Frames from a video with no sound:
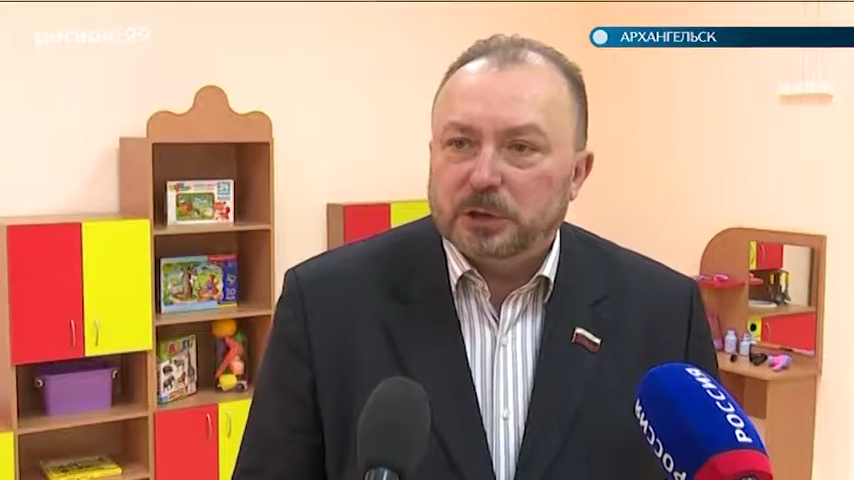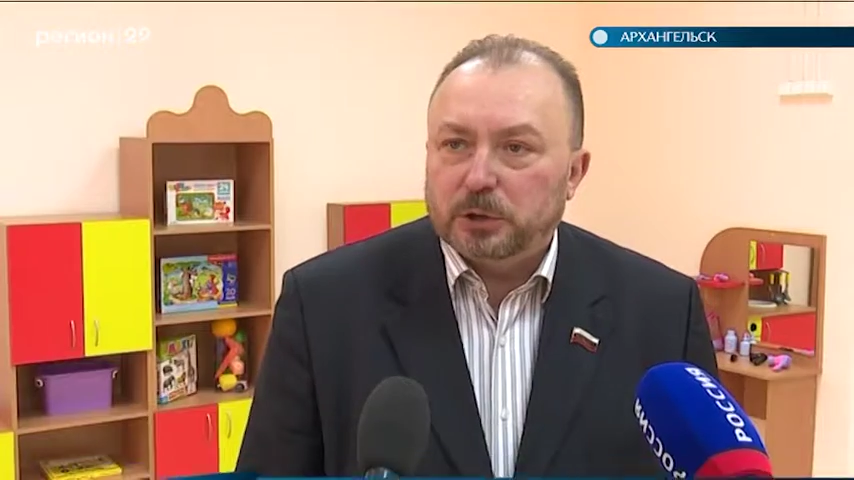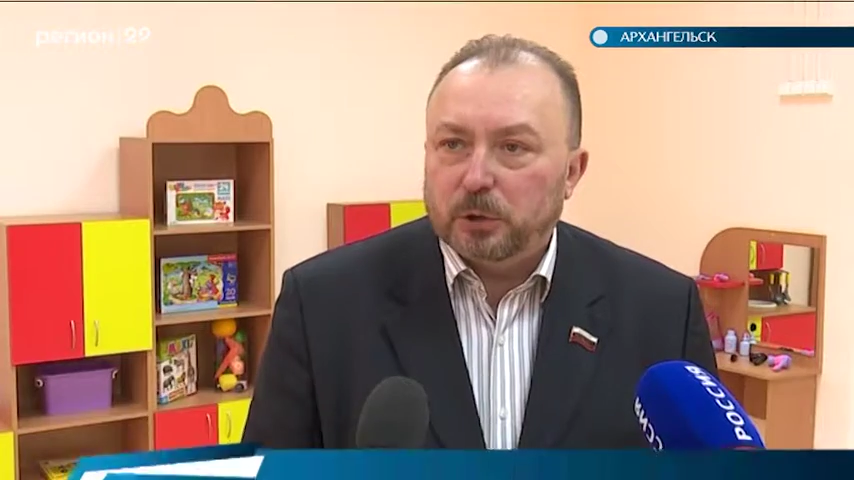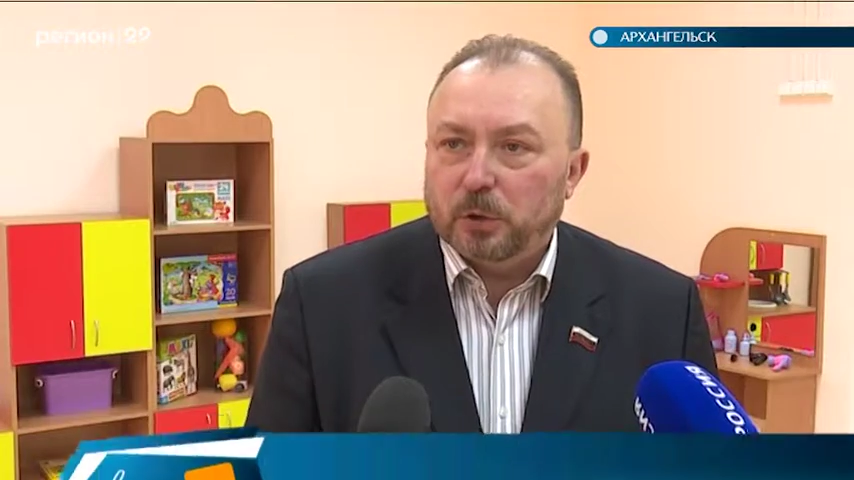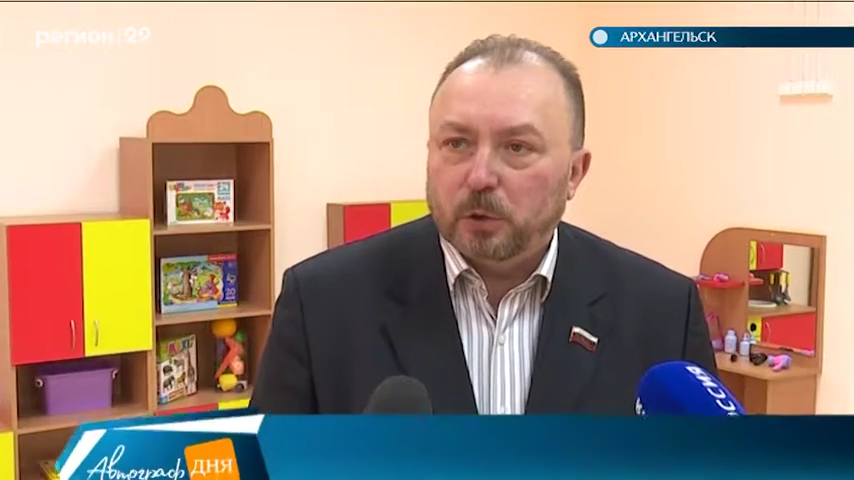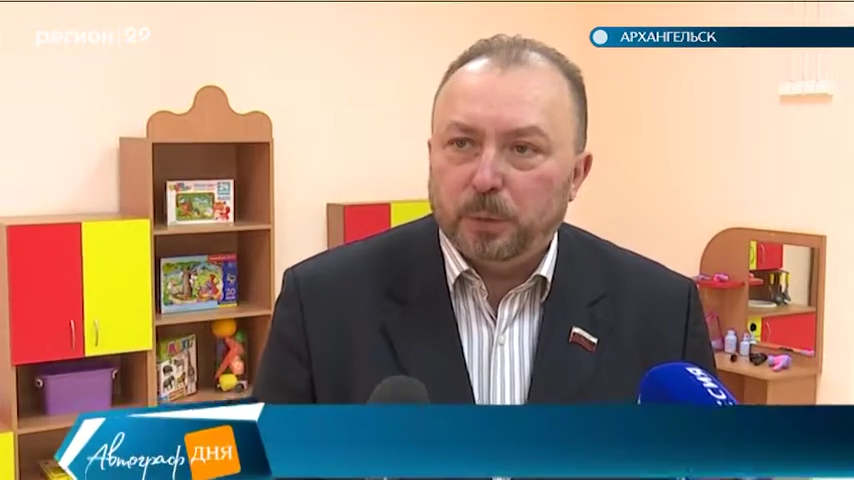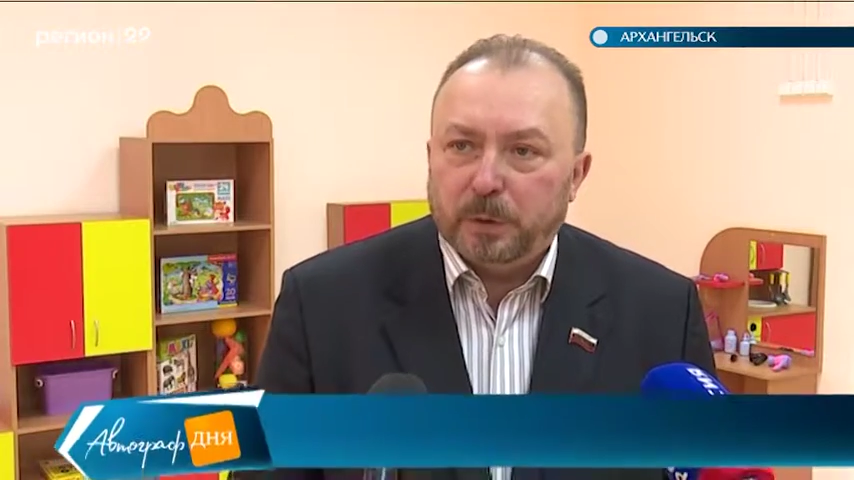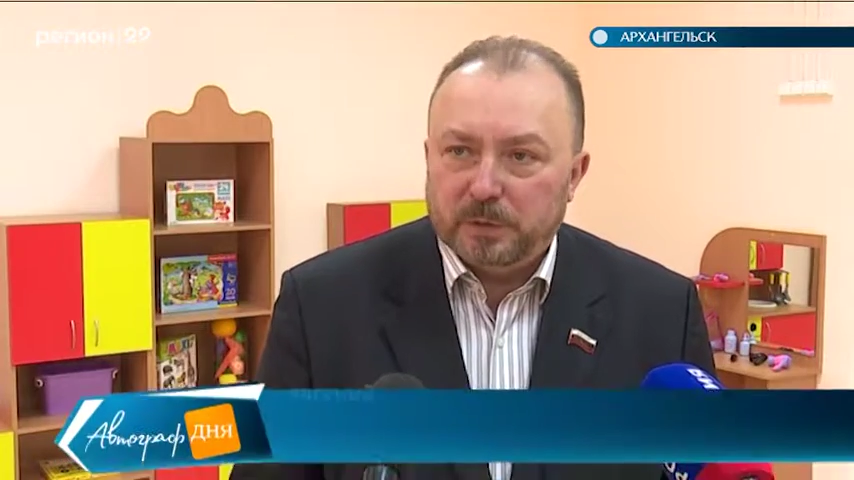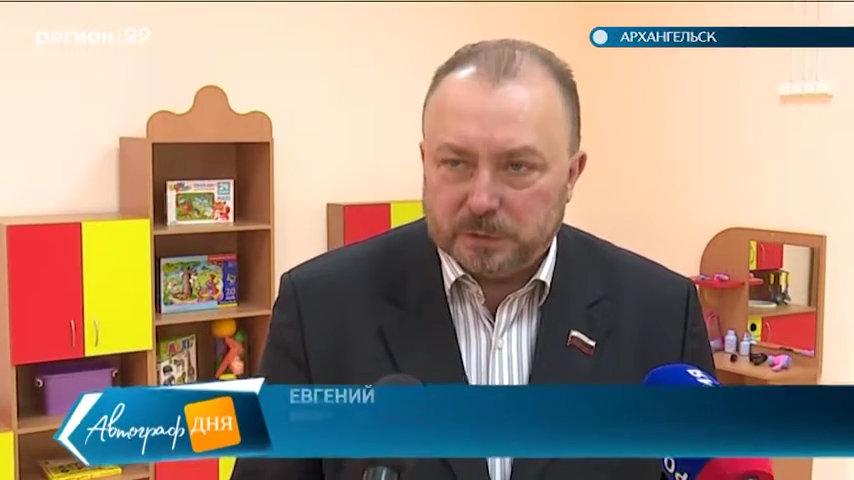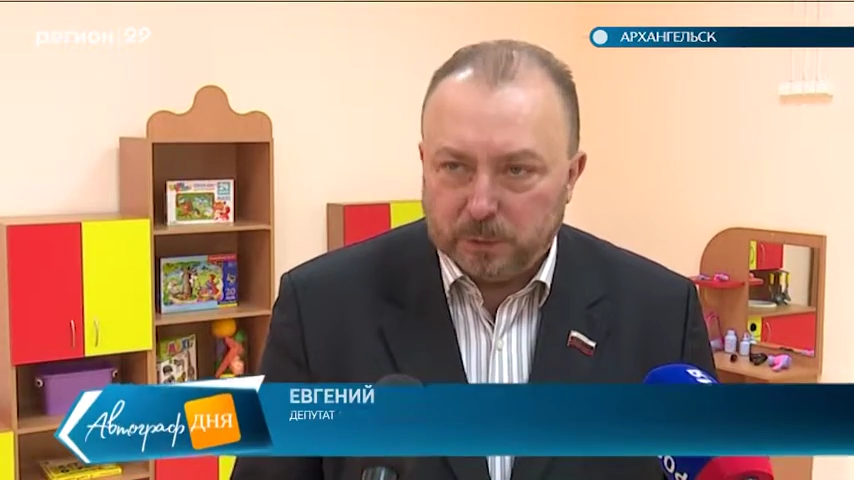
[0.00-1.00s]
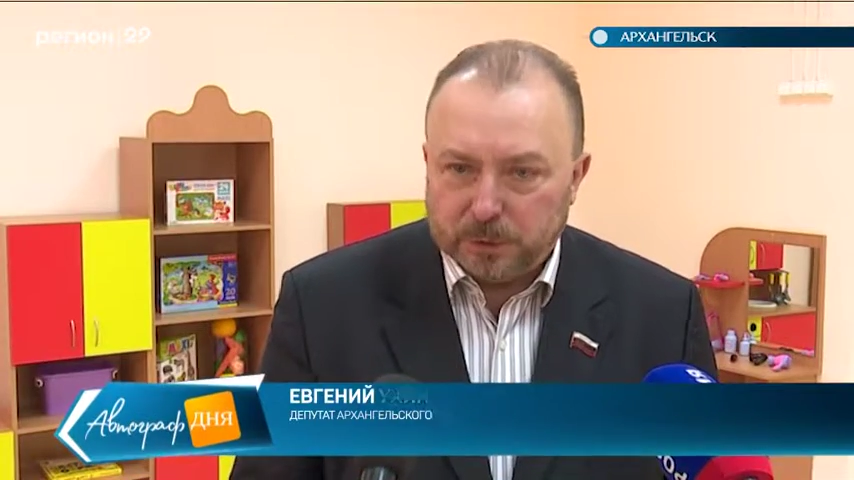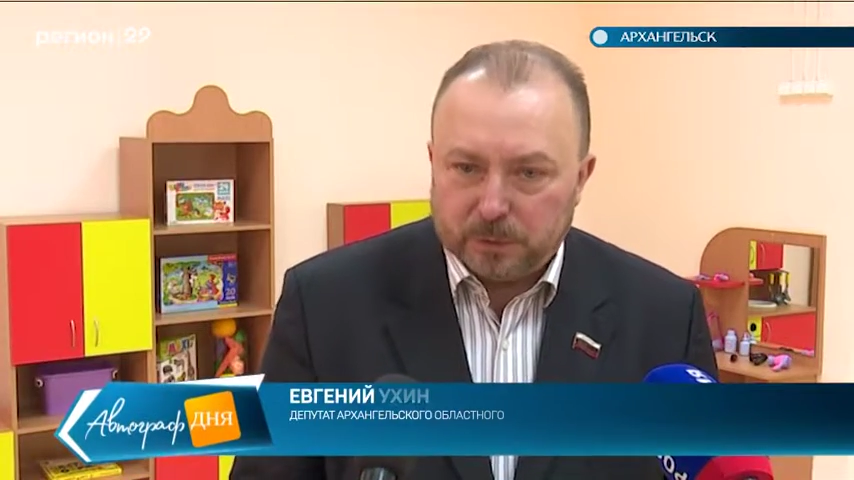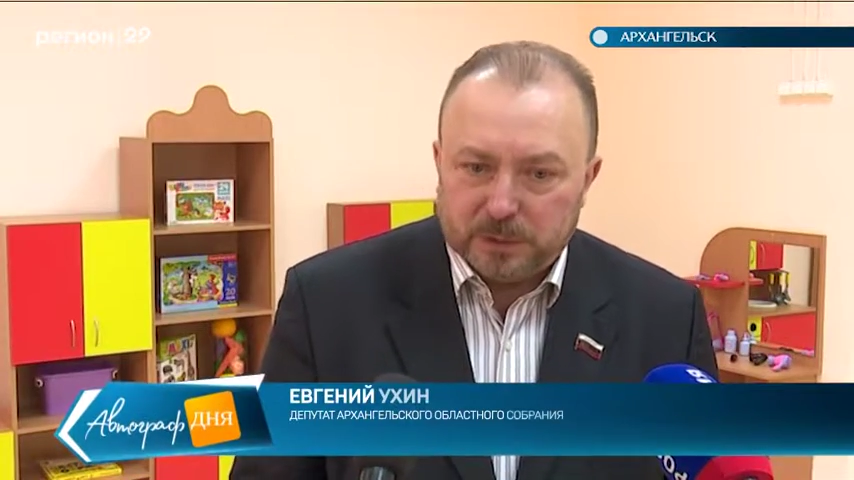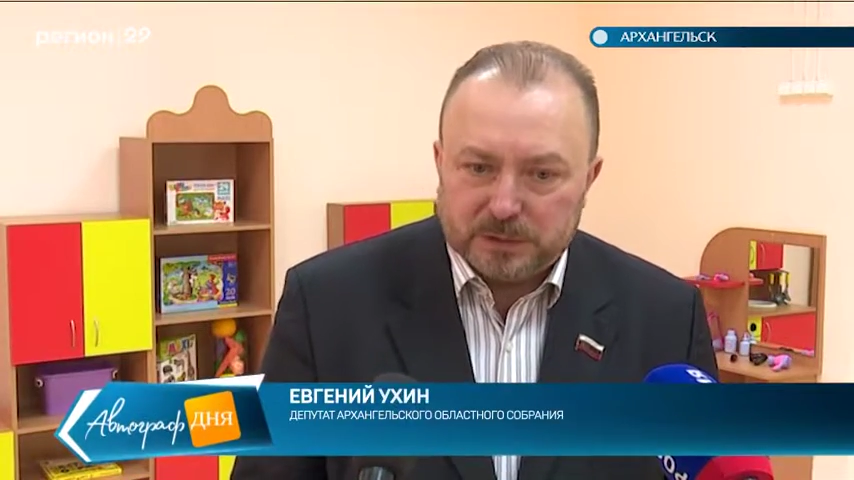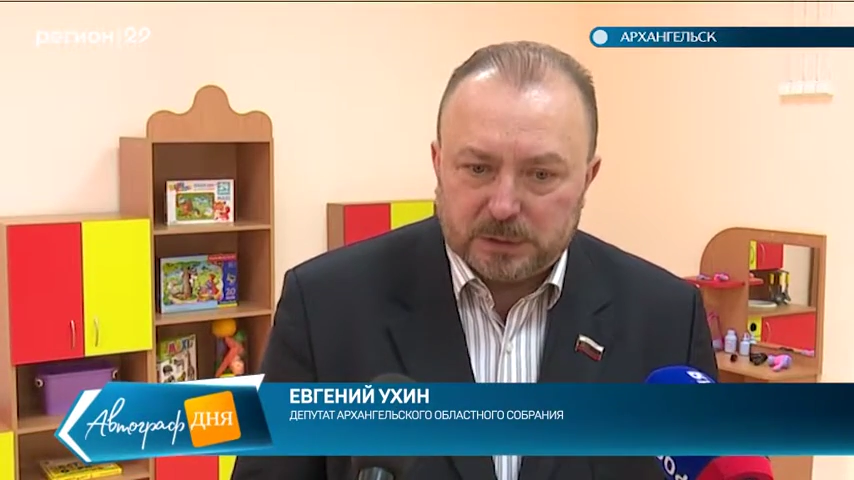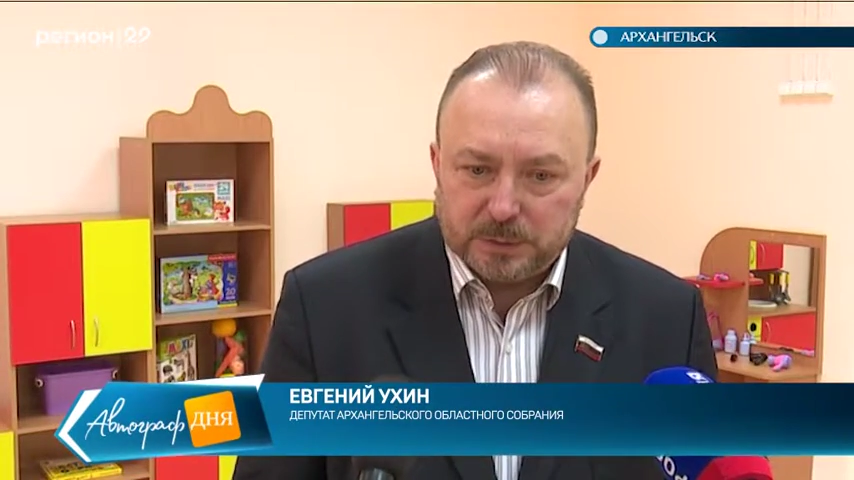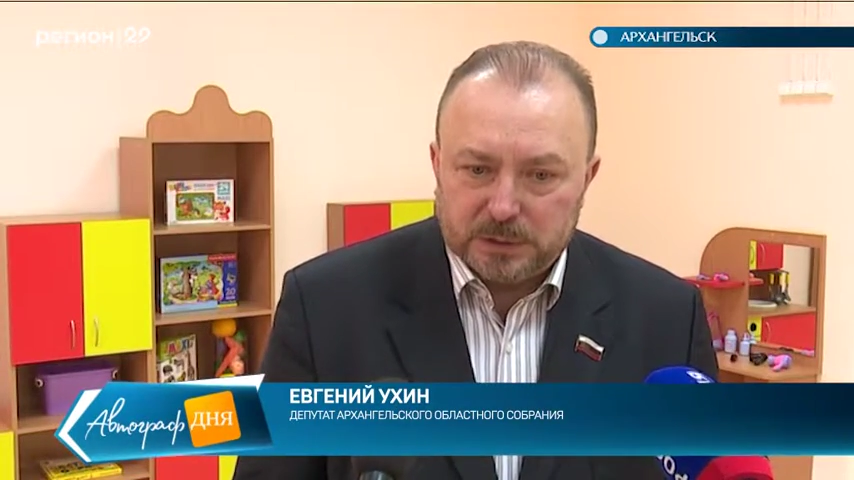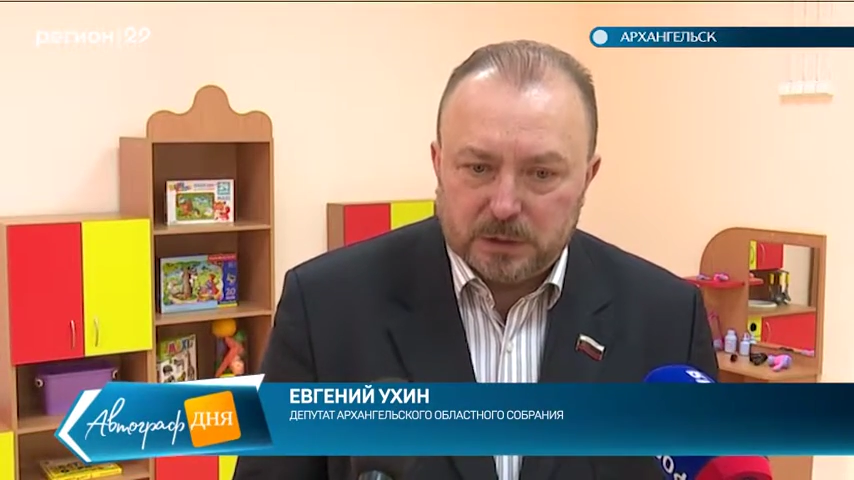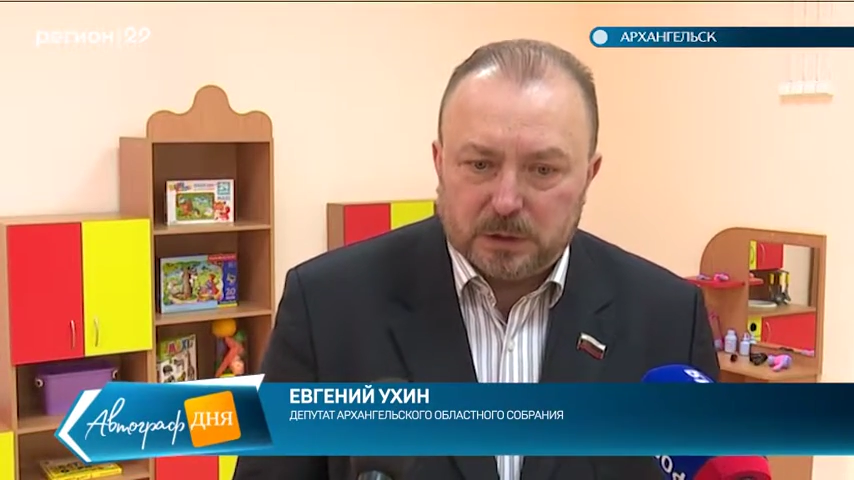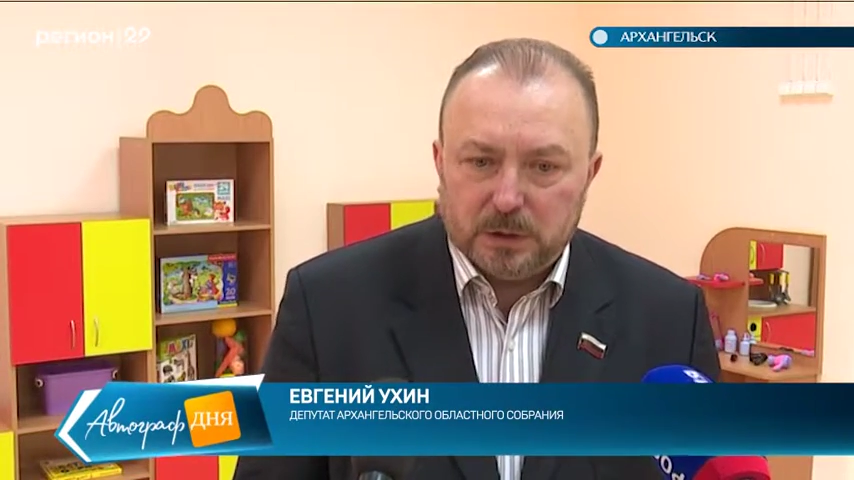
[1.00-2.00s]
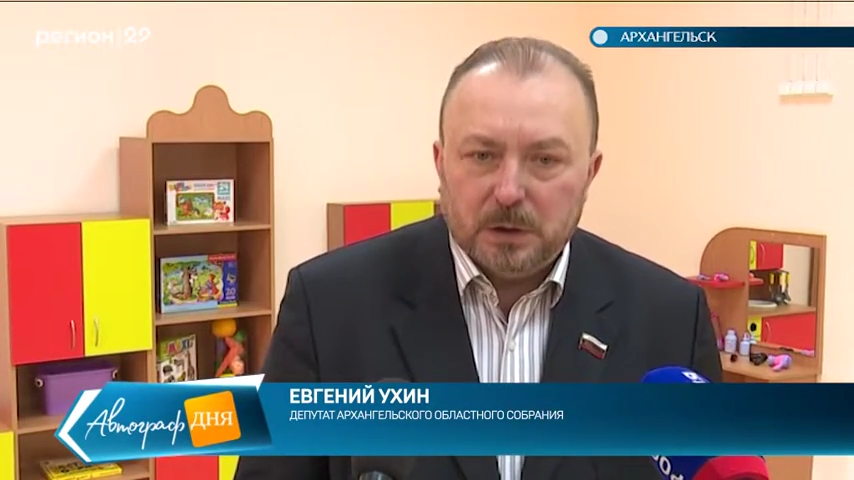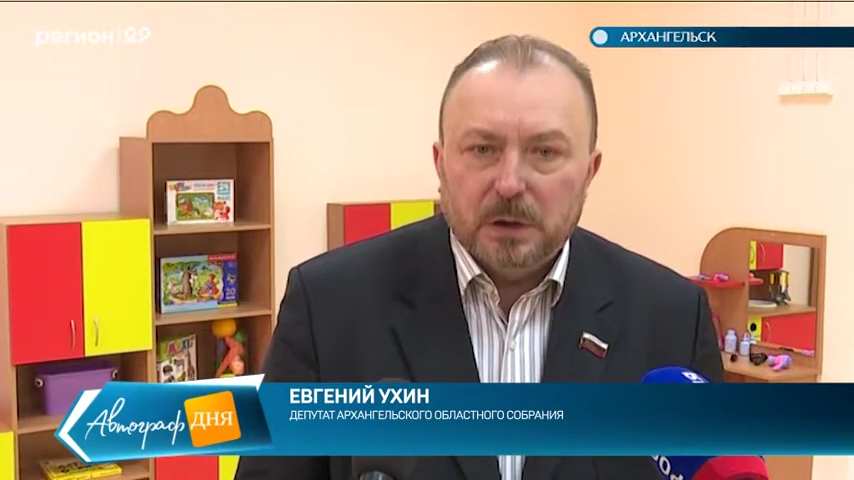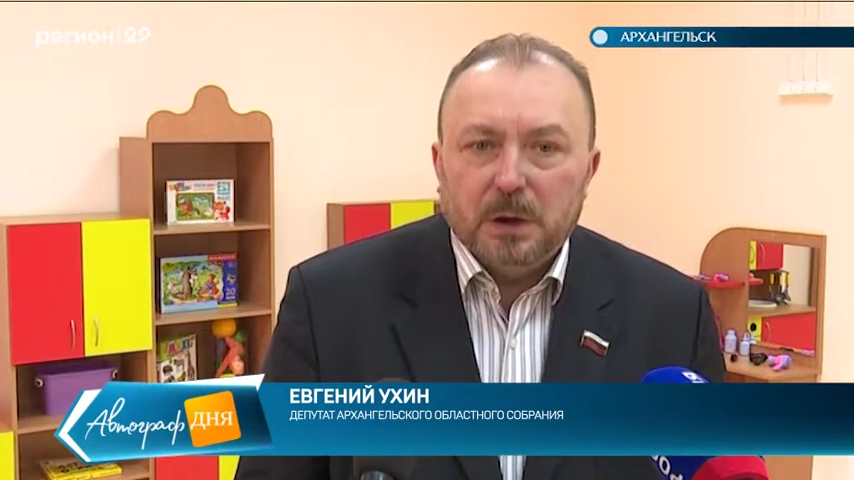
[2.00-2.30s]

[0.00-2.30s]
четырех групп в 101-м детском садике